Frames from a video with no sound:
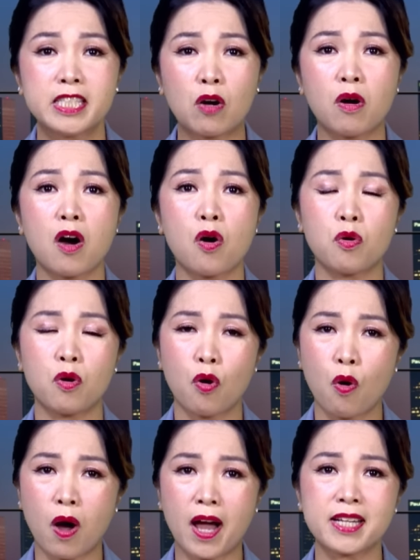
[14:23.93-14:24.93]
châu âu
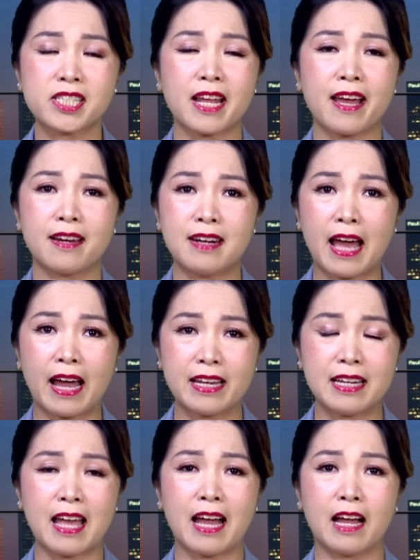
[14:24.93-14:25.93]
hóa ra
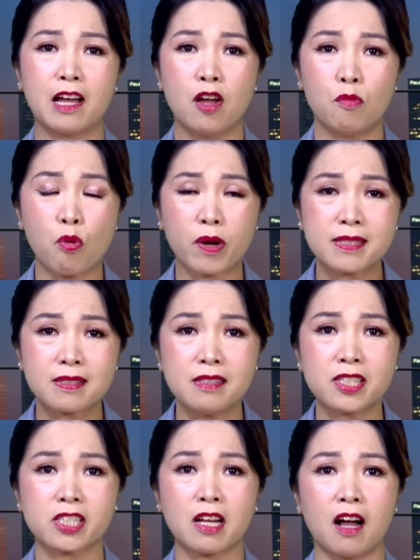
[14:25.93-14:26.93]
lại là một cái
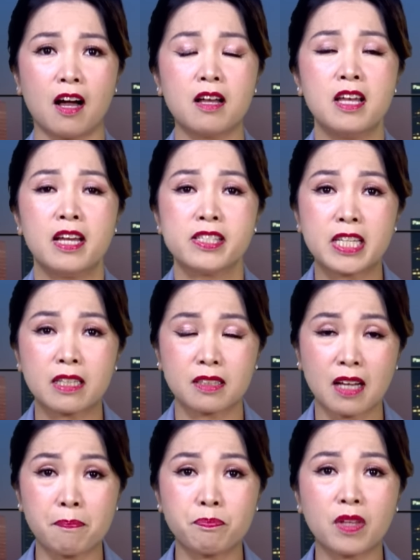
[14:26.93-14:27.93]
xứ sở
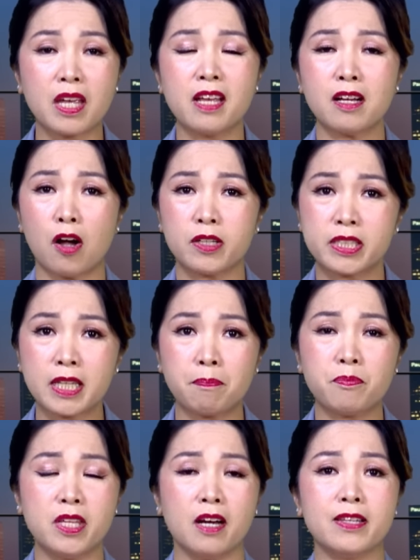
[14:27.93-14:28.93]
cấp tiến họ
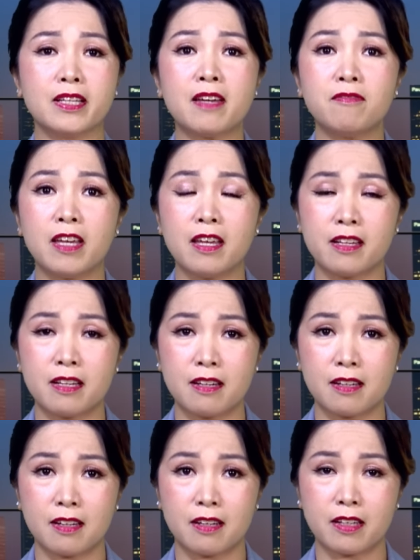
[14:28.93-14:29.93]
chấp nhận những cái vị
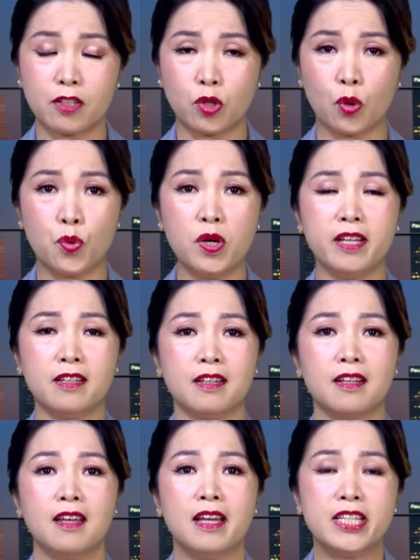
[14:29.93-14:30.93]
thủ lĩnh
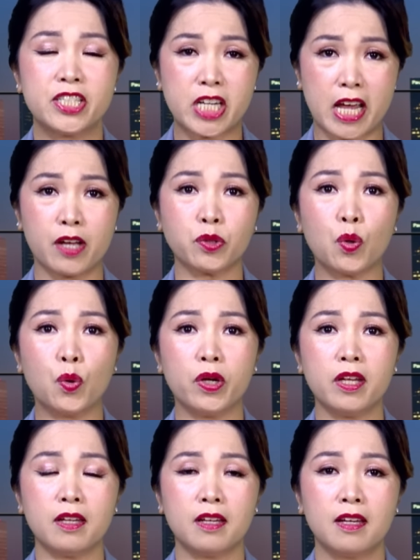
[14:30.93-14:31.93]
trẻ
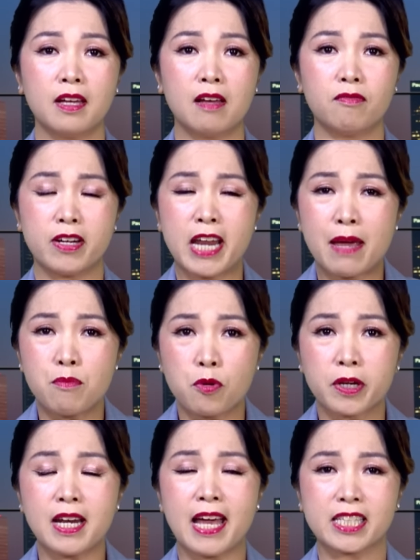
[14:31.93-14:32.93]
tuổi và đem
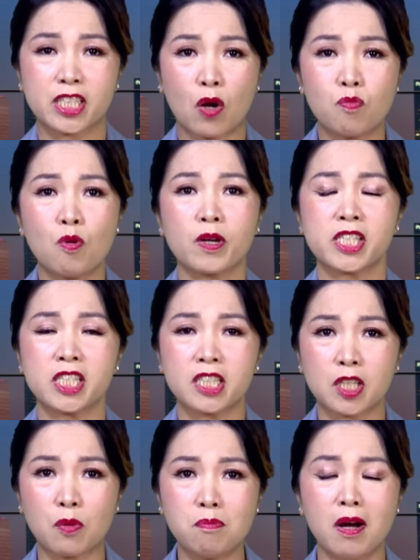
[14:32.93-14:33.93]
một cái làn sống một cái sức
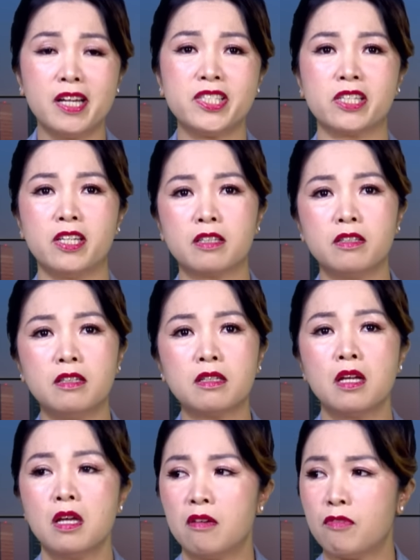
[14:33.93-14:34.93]
sống mới cho đất nước
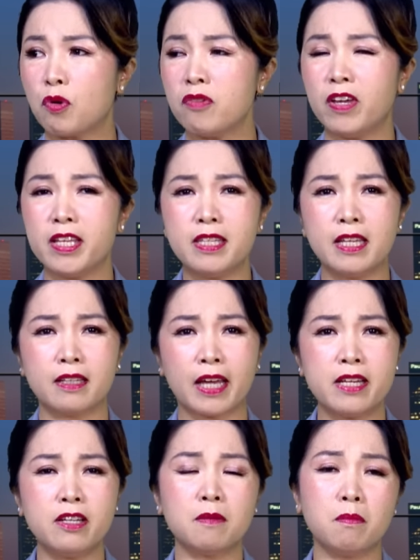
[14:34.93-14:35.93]
và quý vị nhìn
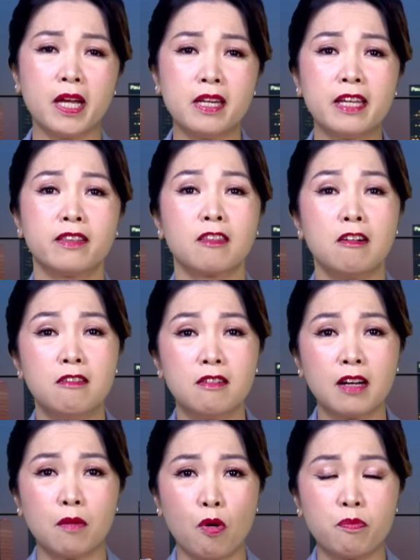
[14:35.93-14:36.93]
thấy nước mỹ đi
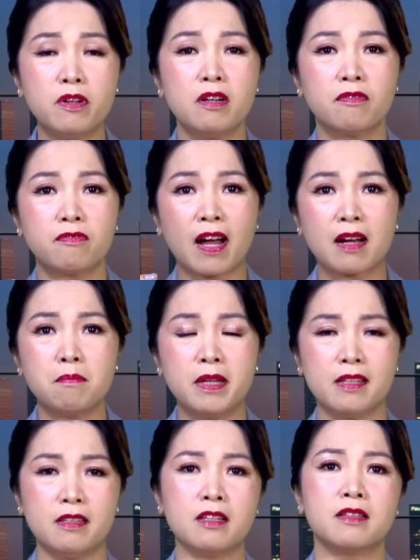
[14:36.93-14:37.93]
tưởng là một nước văn
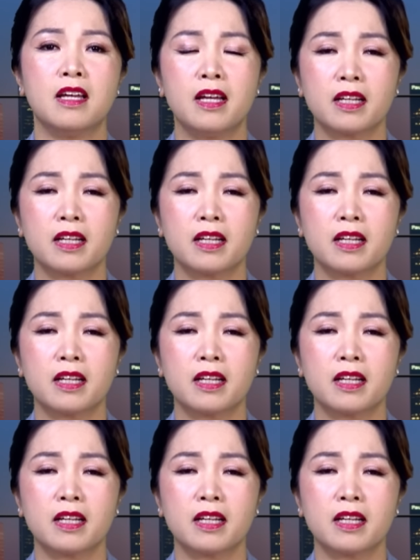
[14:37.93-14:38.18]
minh nhất